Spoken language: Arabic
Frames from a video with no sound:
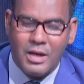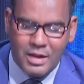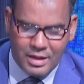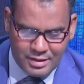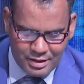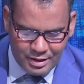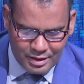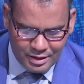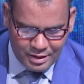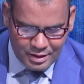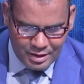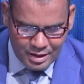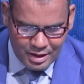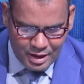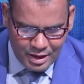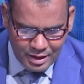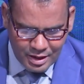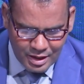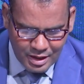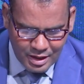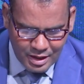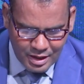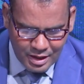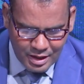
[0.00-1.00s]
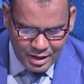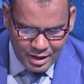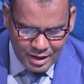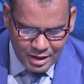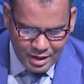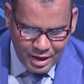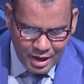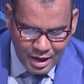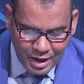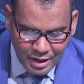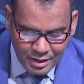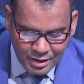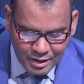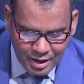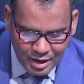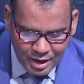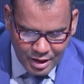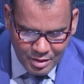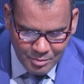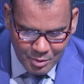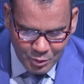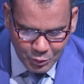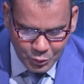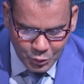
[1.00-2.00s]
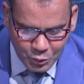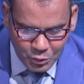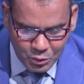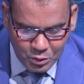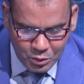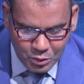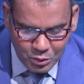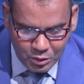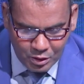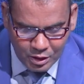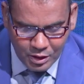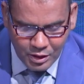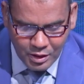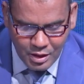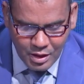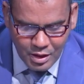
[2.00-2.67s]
أكثر على هذا الموضوع